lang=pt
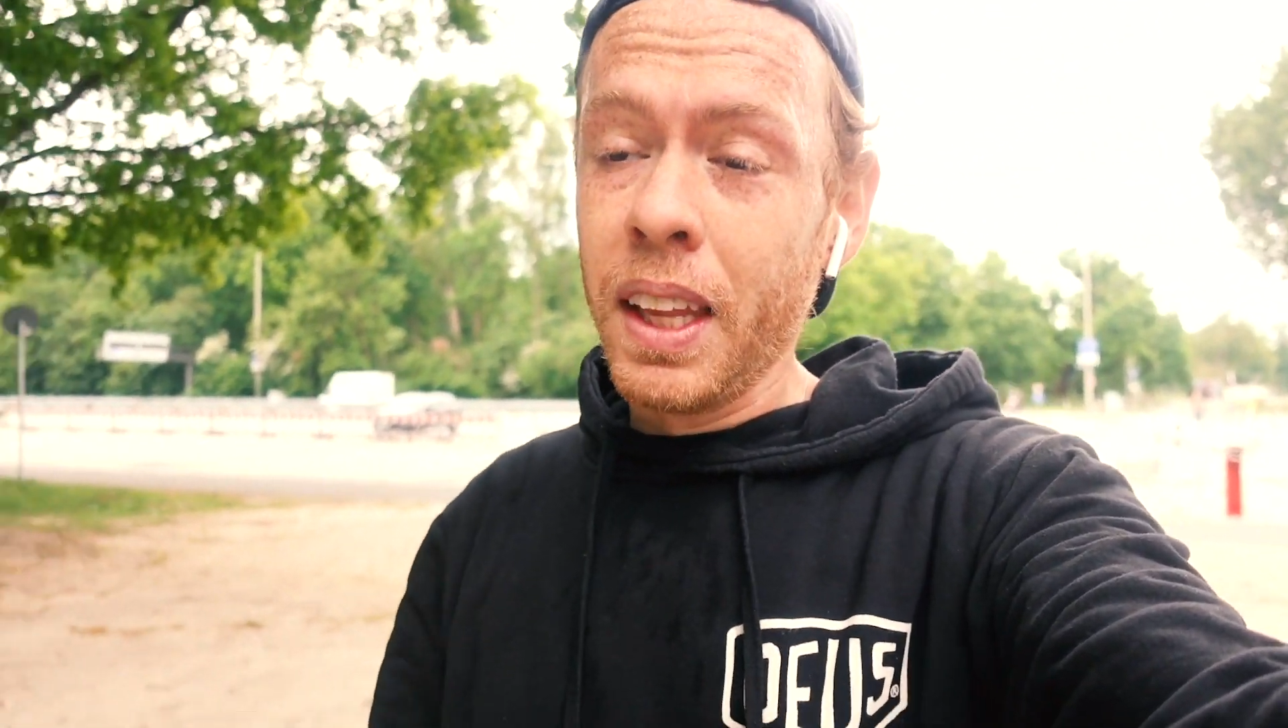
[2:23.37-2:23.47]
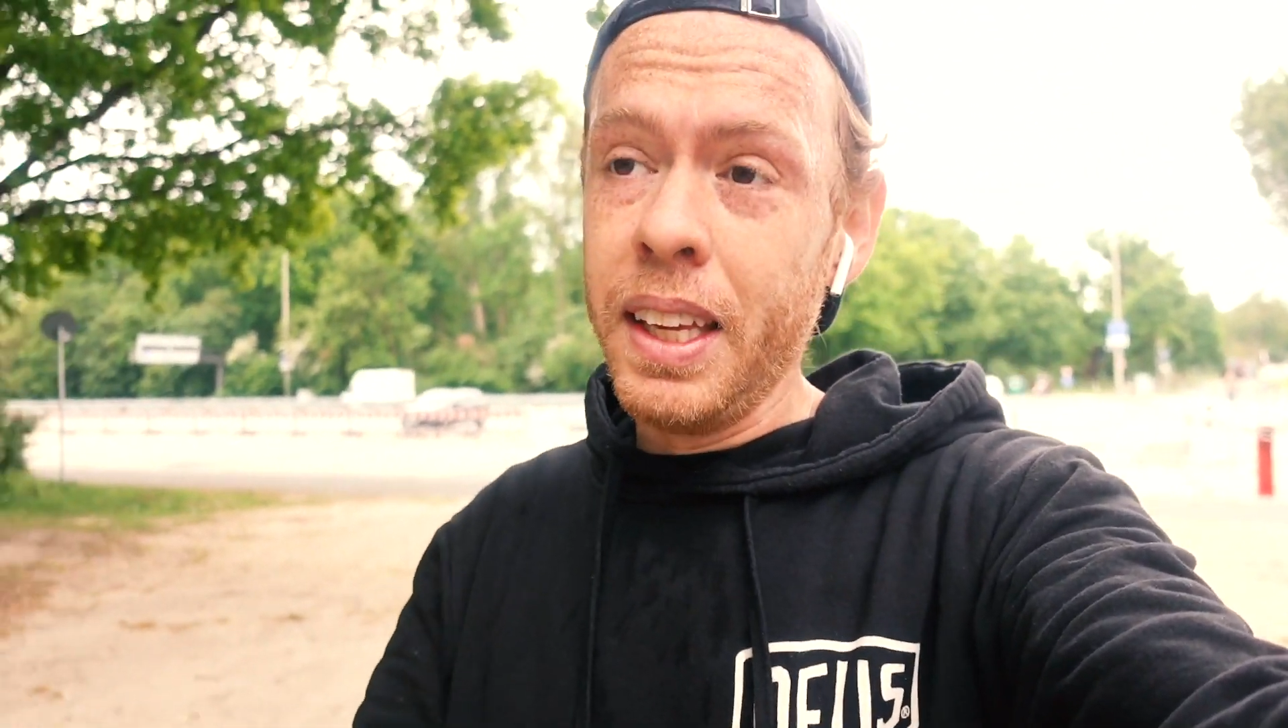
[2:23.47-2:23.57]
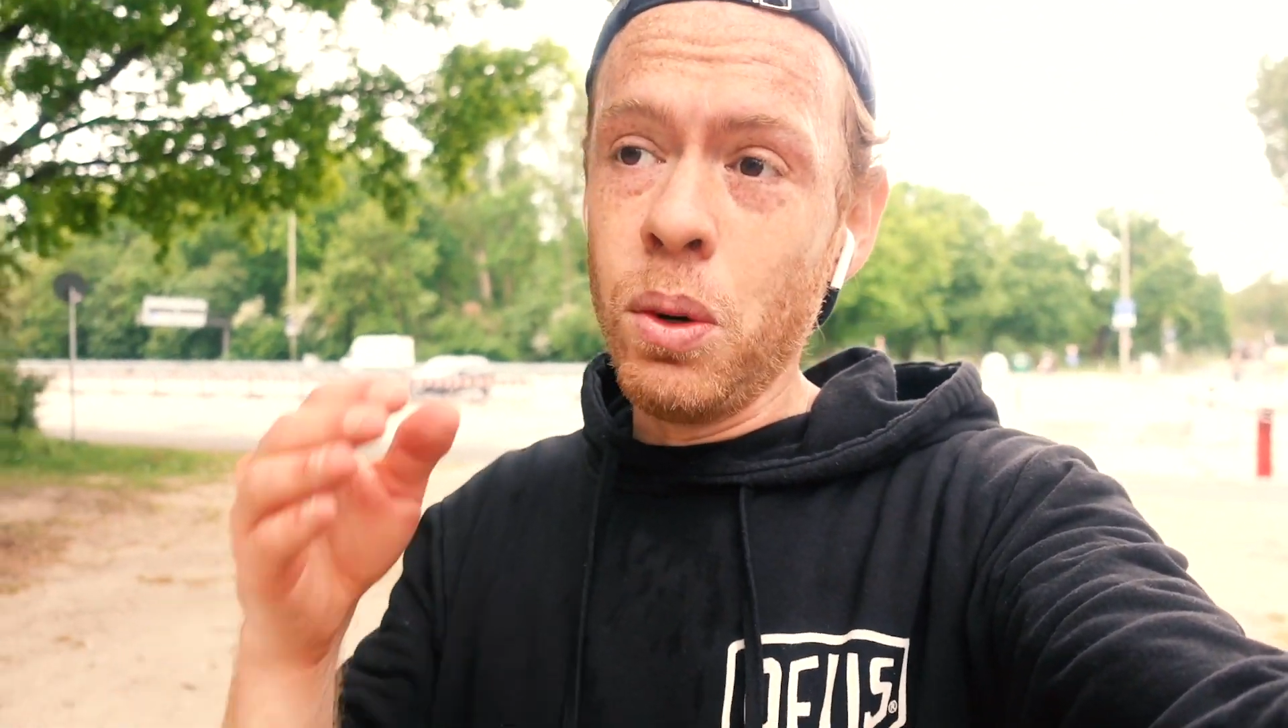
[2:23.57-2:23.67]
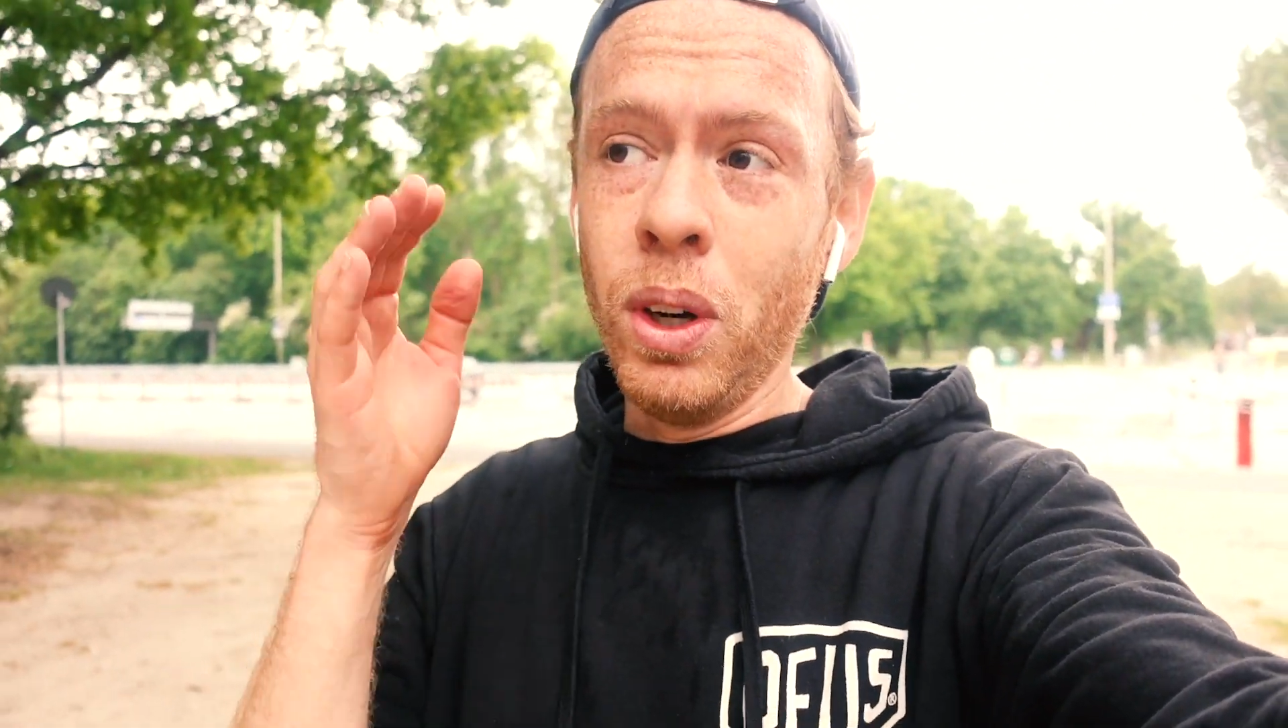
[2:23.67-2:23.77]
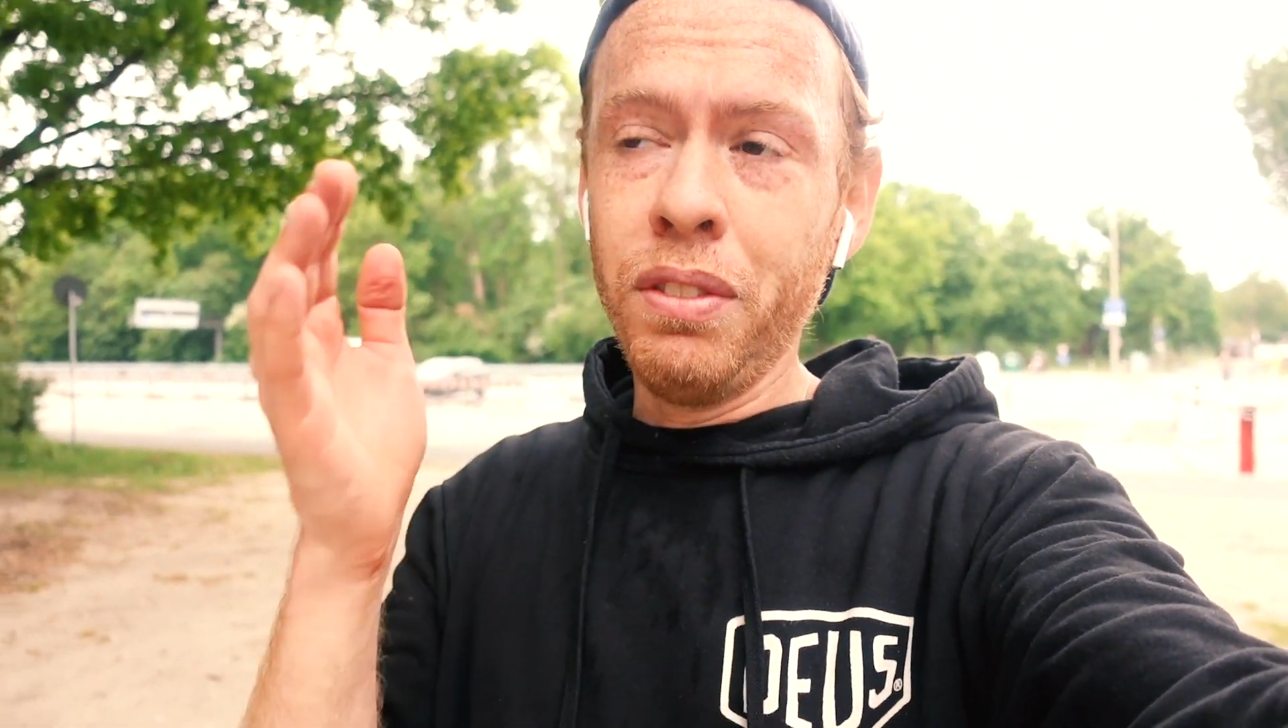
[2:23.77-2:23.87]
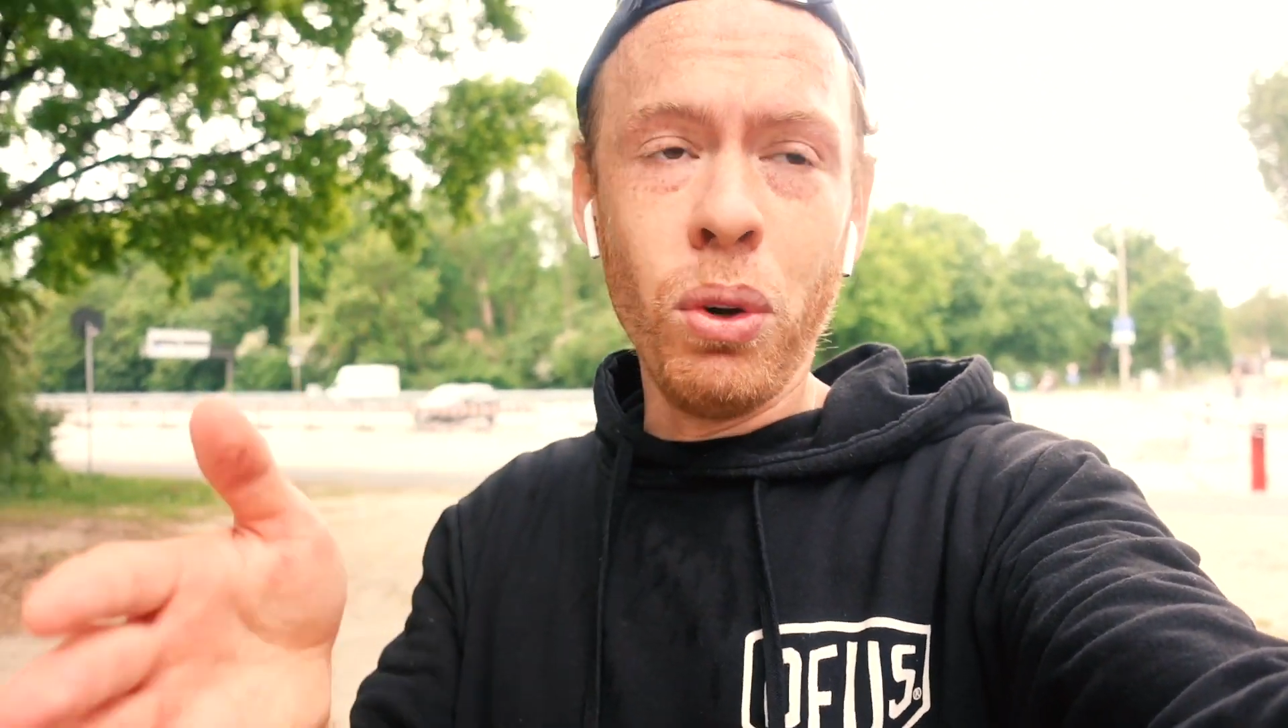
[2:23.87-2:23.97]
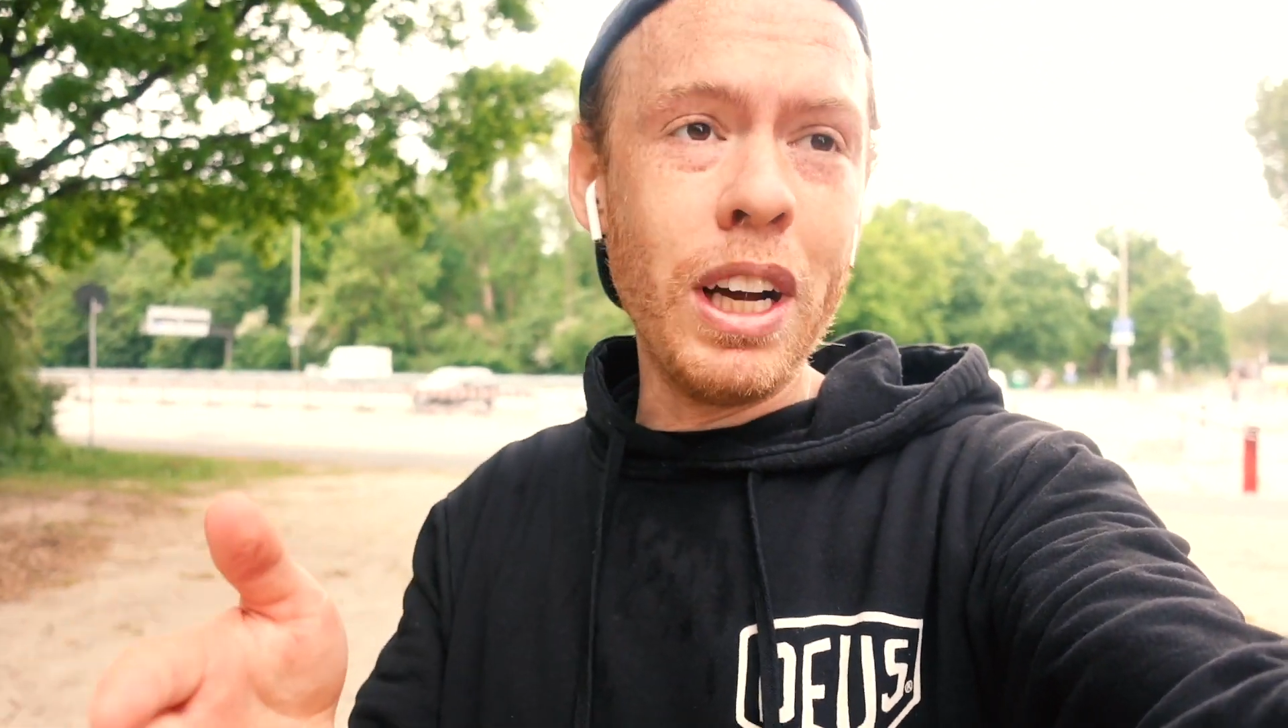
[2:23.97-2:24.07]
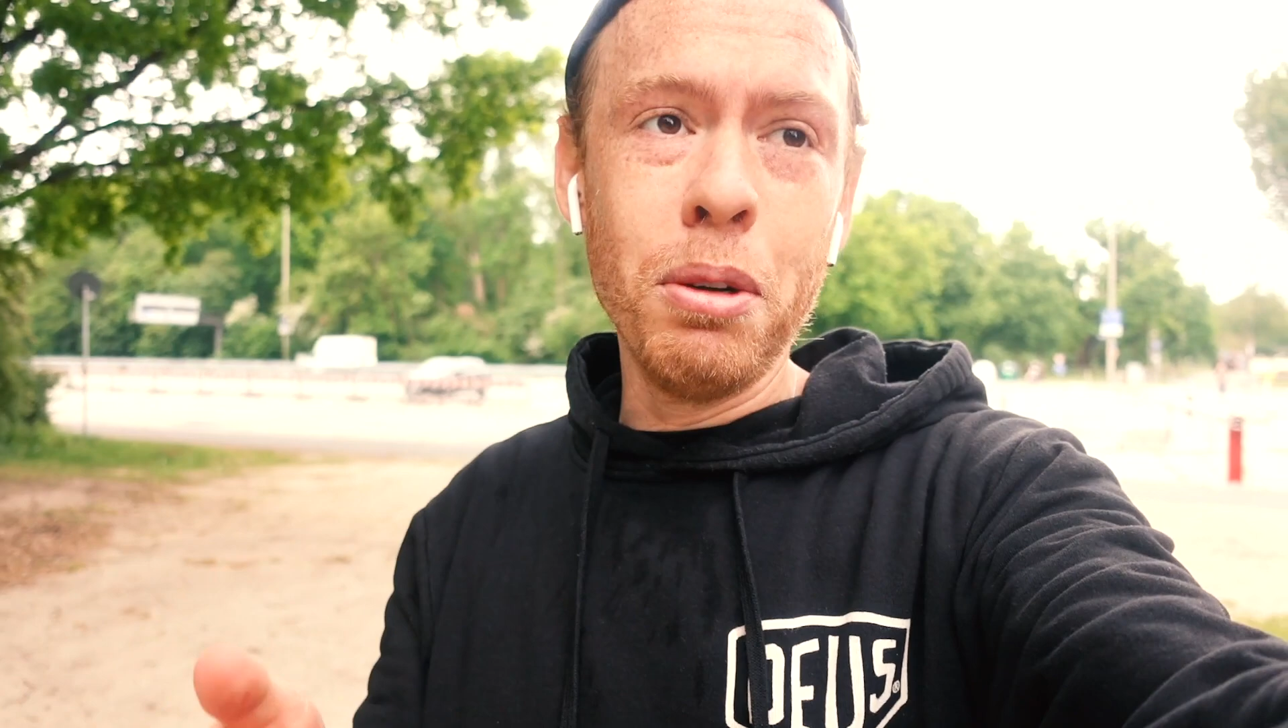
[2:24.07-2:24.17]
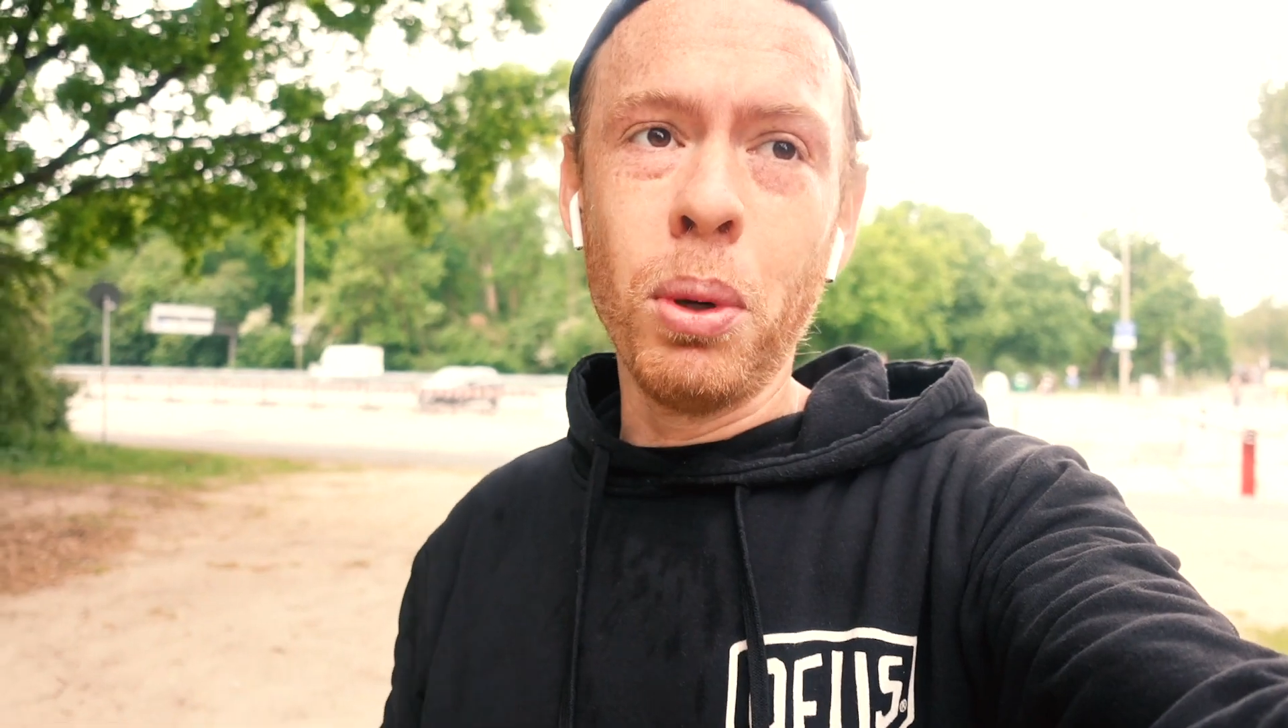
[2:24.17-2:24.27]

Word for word: E quando focar